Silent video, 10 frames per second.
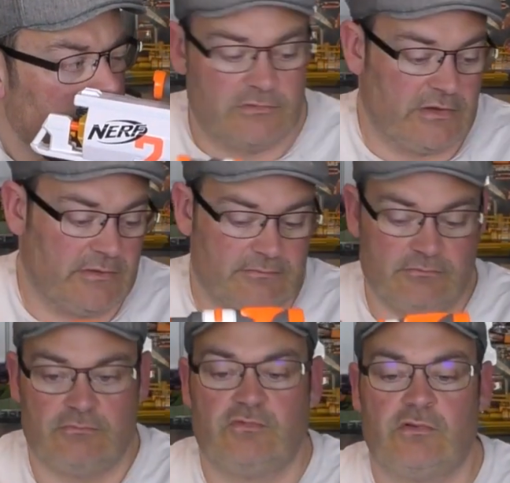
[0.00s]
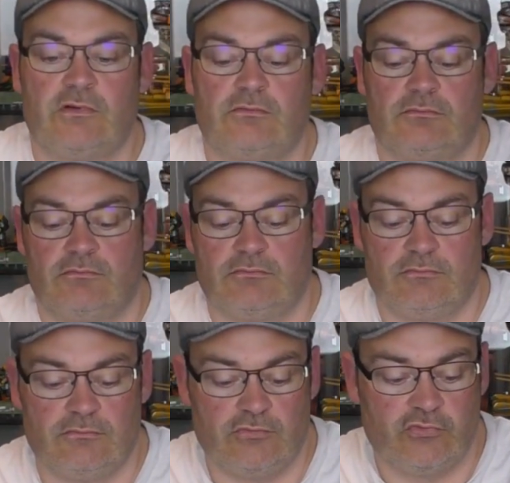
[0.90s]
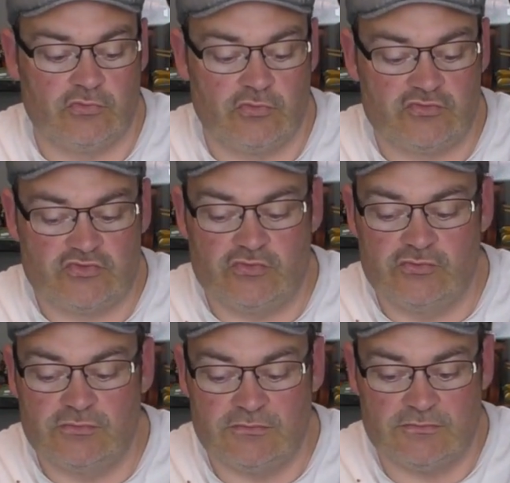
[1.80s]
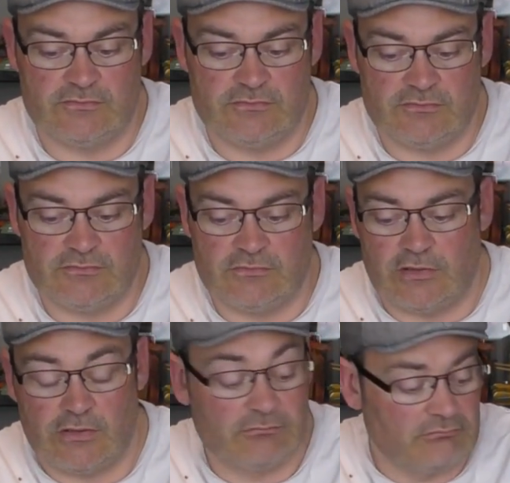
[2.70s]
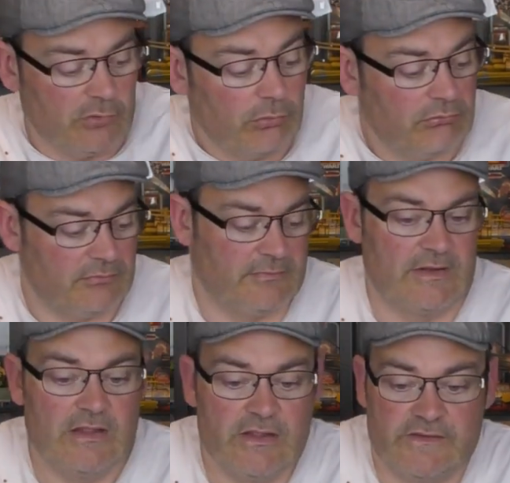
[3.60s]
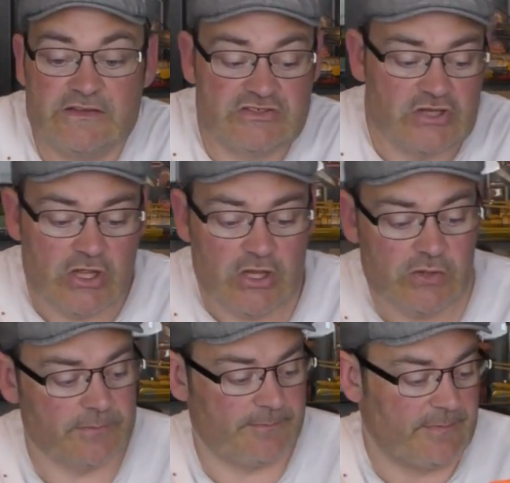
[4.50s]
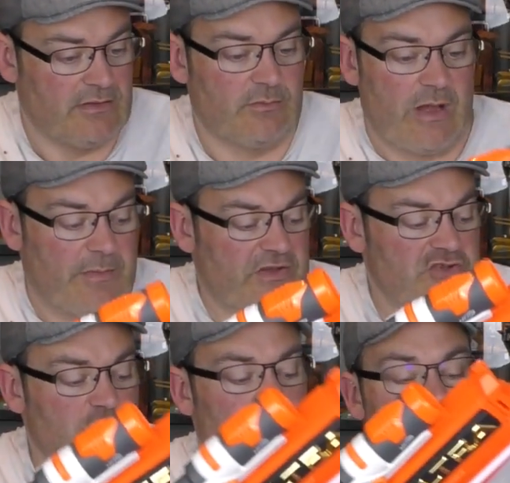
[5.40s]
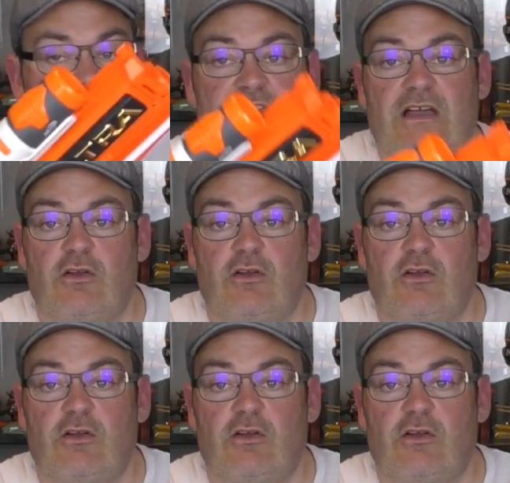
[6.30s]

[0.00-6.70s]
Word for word: Voilà, tu vois, le truc chelou, Voilà, bon, c'est chelou. Bon bah, après tu peux mettre ta